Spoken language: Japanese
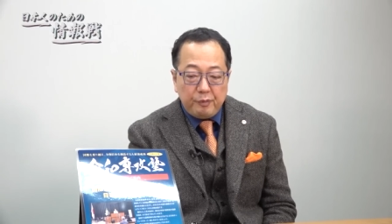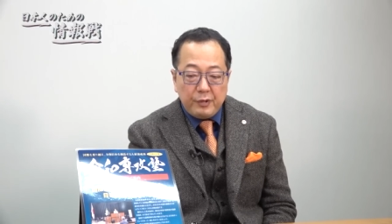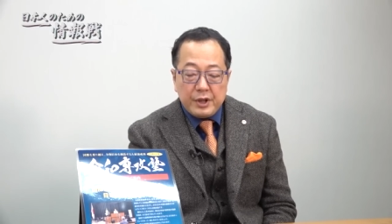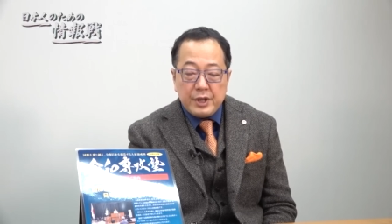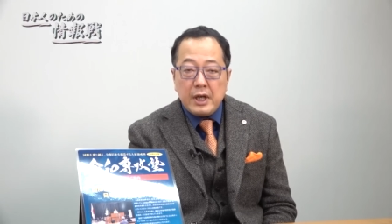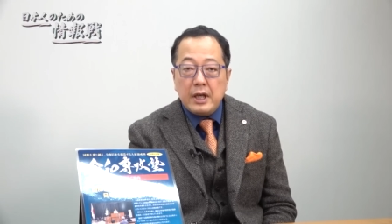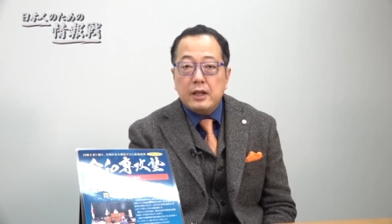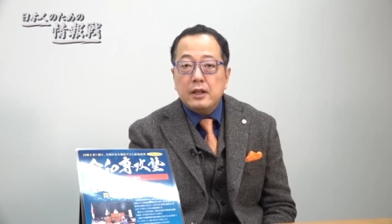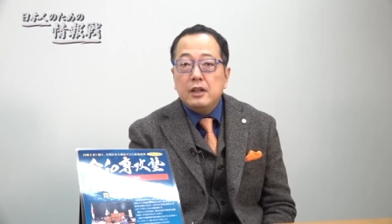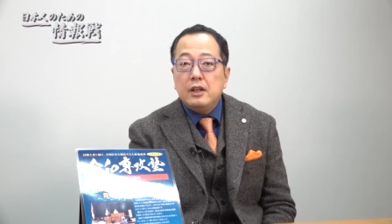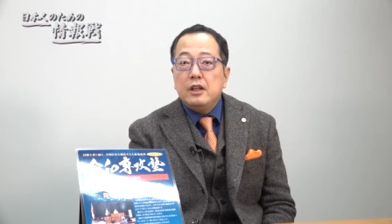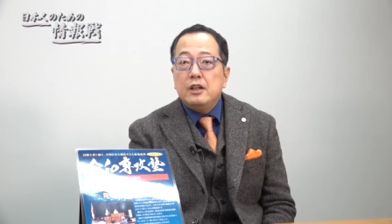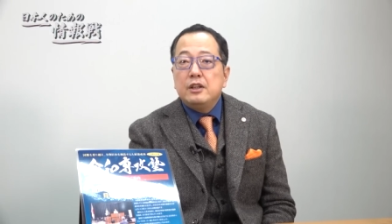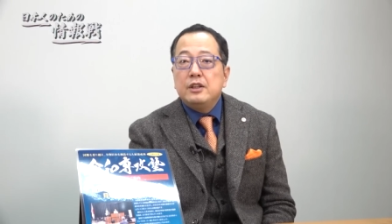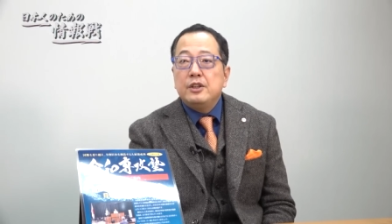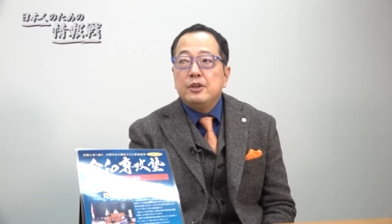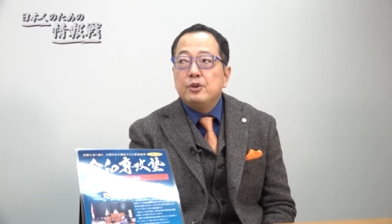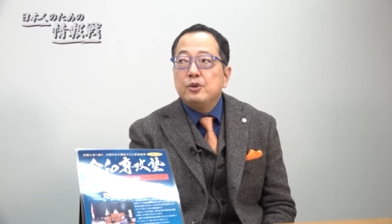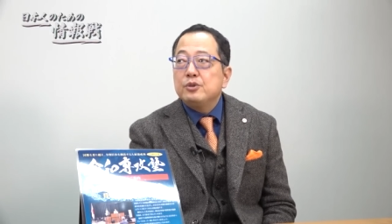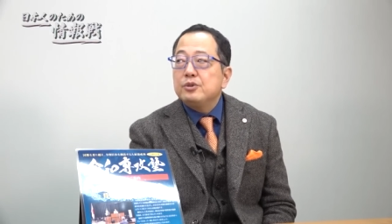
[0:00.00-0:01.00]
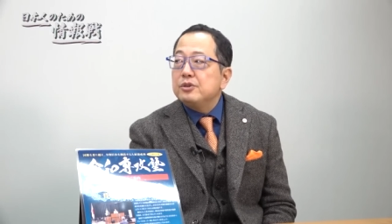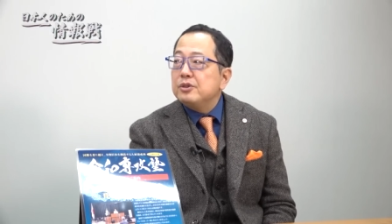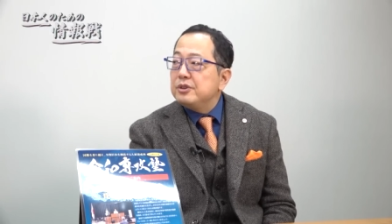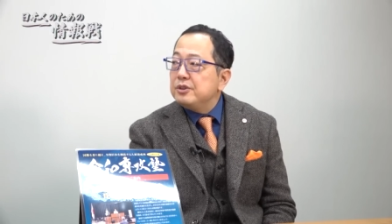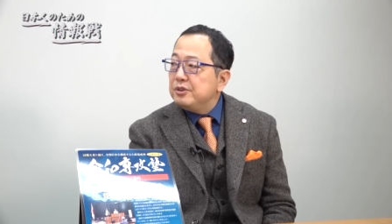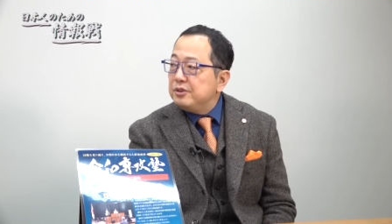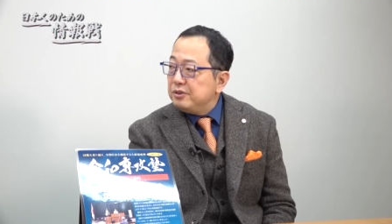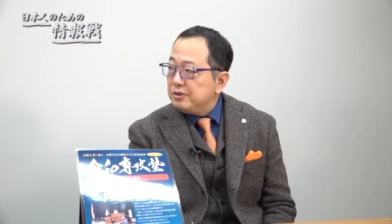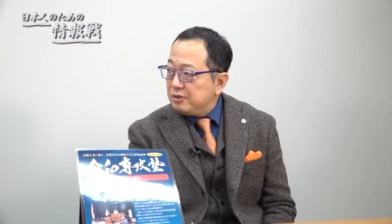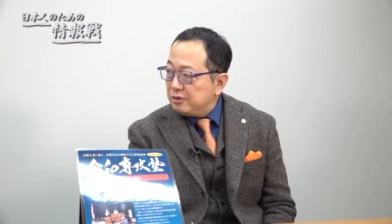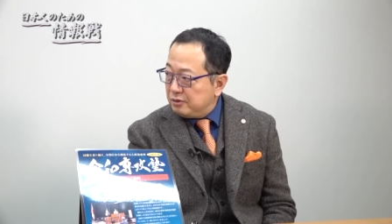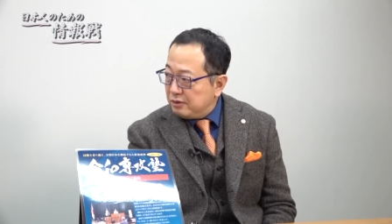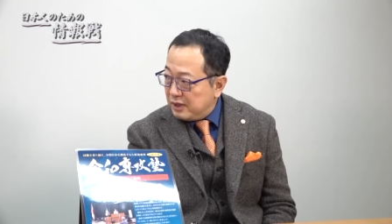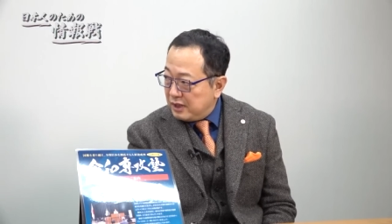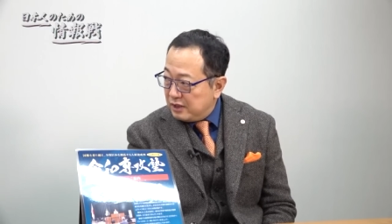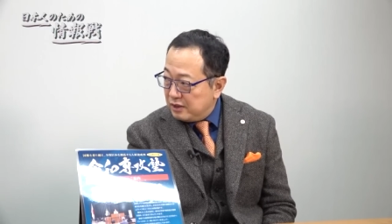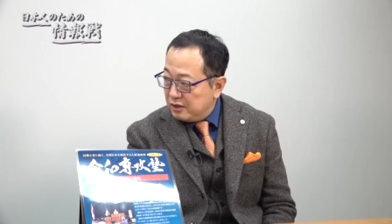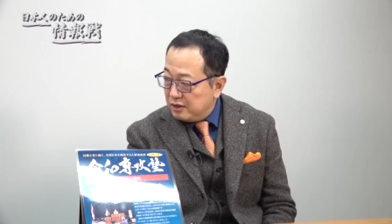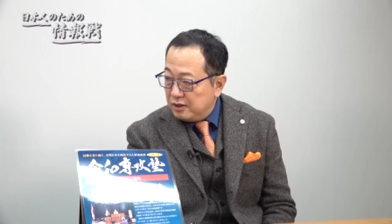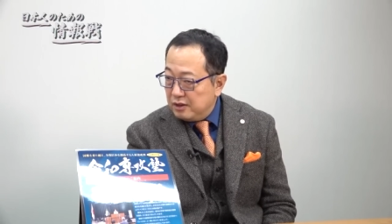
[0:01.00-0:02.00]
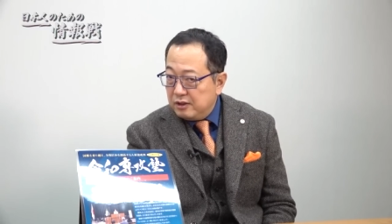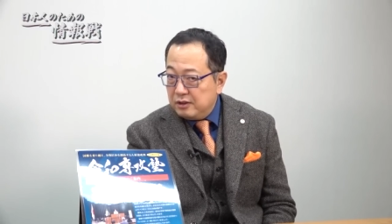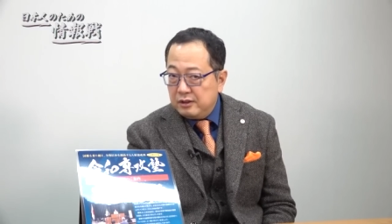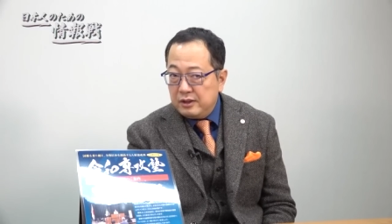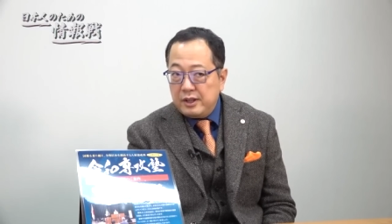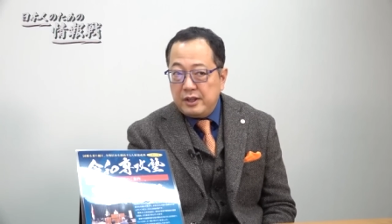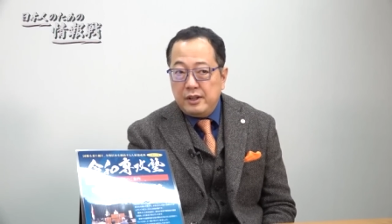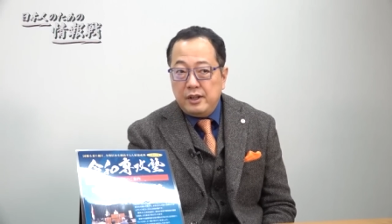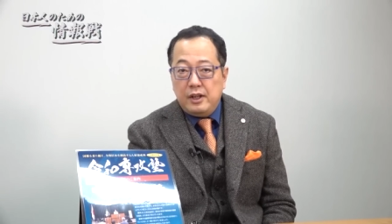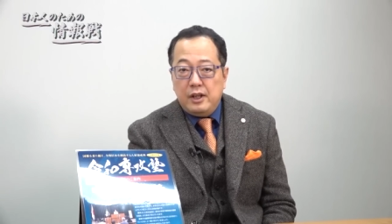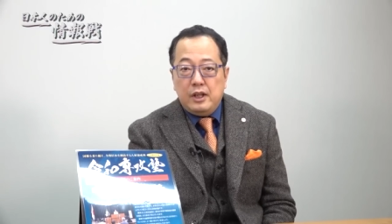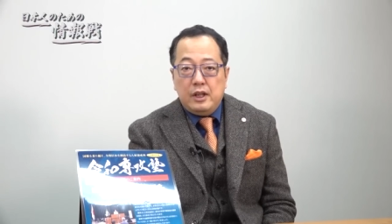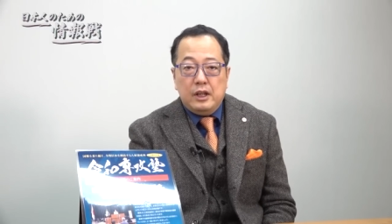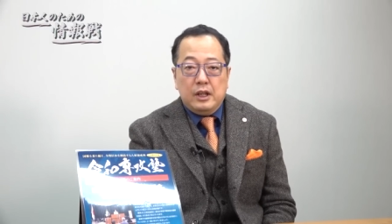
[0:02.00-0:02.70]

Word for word: いや日本というのはね、